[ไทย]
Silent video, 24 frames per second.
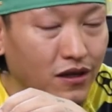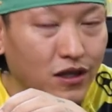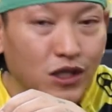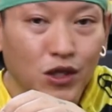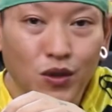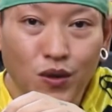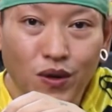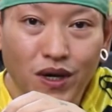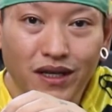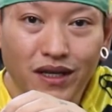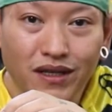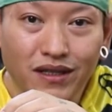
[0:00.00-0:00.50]

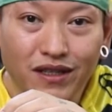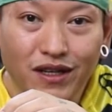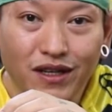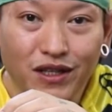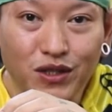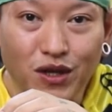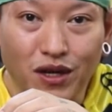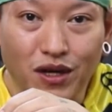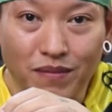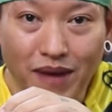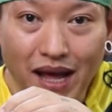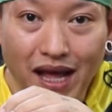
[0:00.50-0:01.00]
ง่วงก็
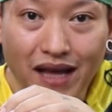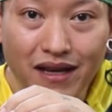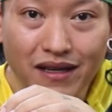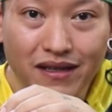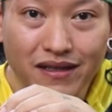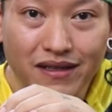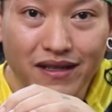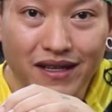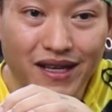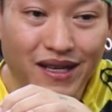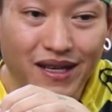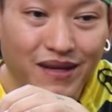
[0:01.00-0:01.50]
จอดพัก
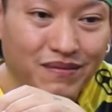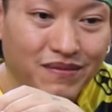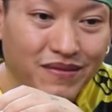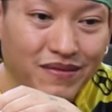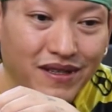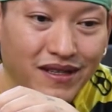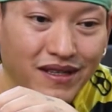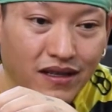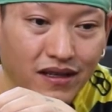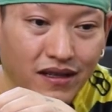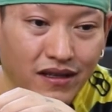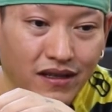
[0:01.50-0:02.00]
นะครับ
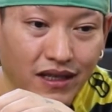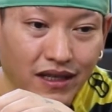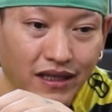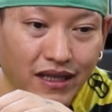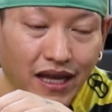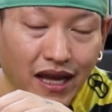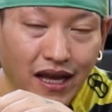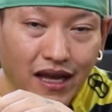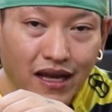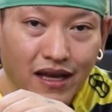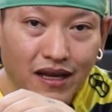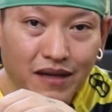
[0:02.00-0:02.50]
หรือ
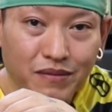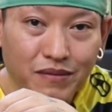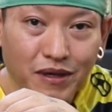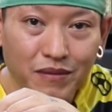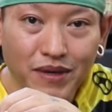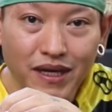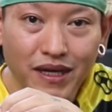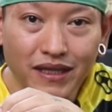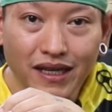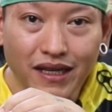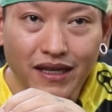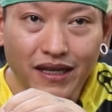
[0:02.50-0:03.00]
ถ้า
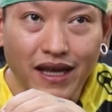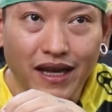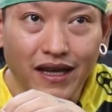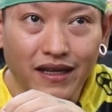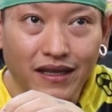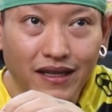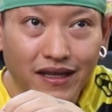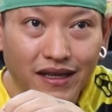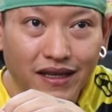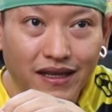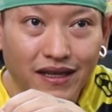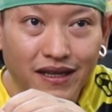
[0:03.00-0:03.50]
เพื่อนๆท่านใด
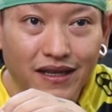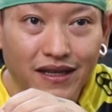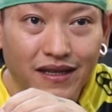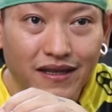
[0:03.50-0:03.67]
ที่